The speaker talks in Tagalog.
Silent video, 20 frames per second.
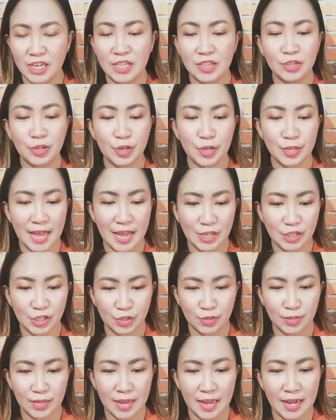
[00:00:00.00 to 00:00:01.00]

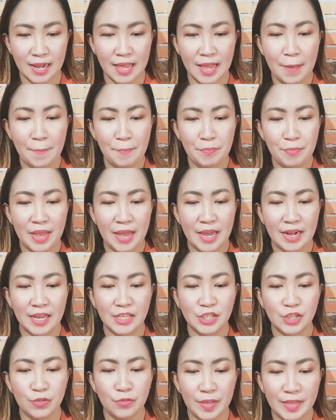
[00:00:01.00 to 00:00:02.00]
International
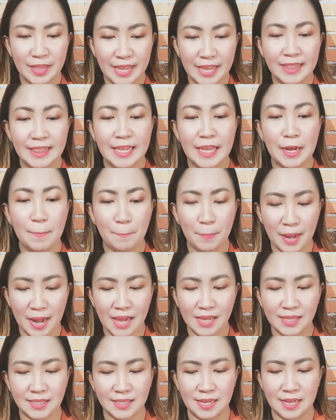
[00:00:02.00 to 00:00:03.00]
rejuvenating
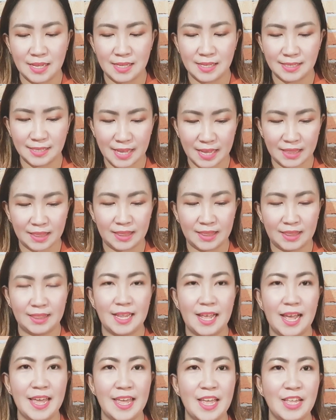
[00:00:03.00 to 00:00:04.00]
glass set.
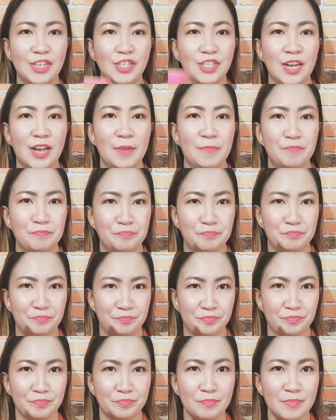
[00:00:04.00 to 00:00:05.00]
Ayan siya.
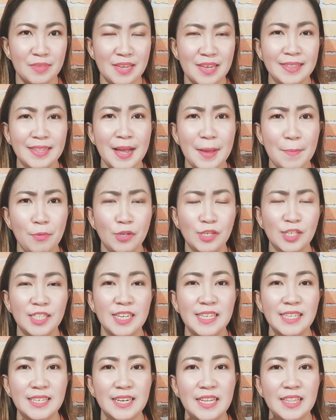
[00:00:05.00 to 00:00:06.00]
Tapos,
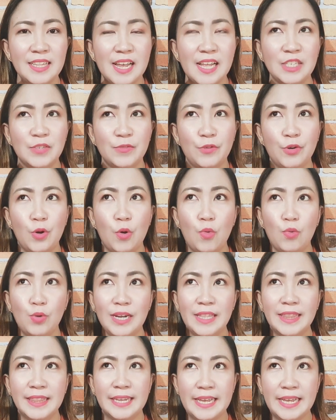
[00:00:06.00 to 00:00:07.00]
this retails for only
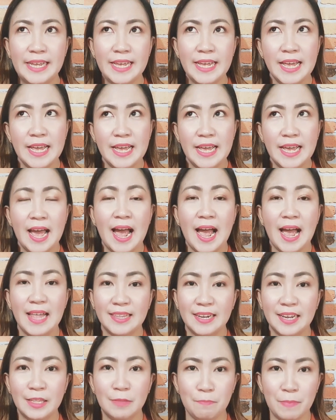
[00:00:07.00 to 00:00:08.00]

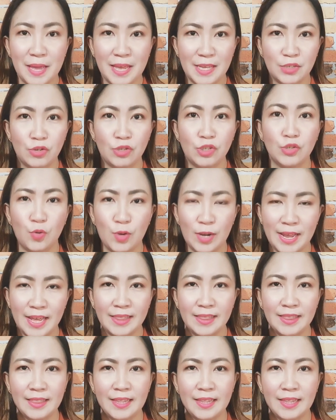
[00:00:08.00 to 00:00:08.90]
300 pesos ulit